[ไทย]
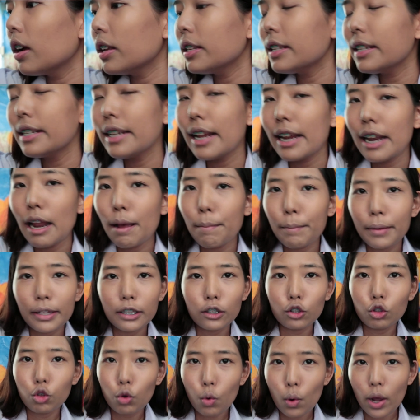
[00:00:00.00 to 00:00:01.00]
ก็จะแนะนำเป็
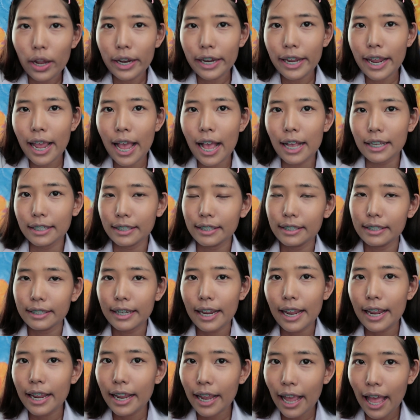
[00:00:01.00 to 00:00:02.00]
นตัวที่หาซื้อ
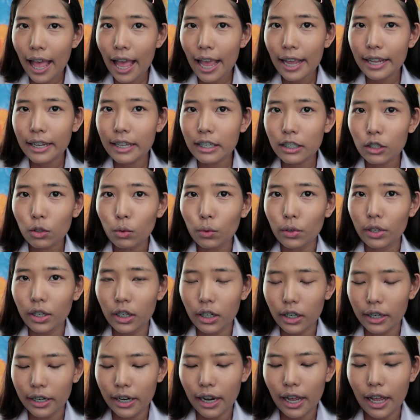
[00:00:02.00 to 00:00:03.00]
ได้ง่ายที่สุด
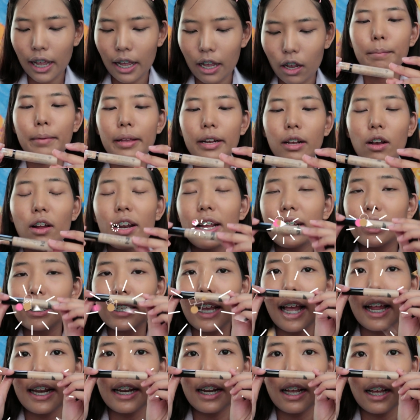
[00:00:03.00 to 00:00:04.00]
เลยนะคะเป็นคอลเลก
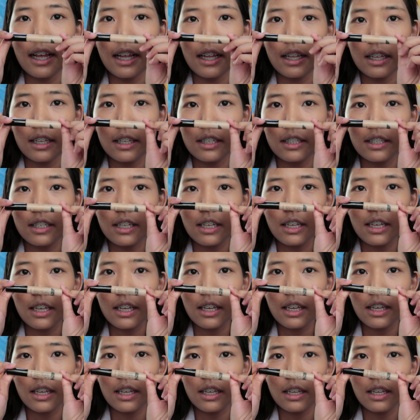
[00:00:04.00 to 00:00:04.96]
ชันนะคะที่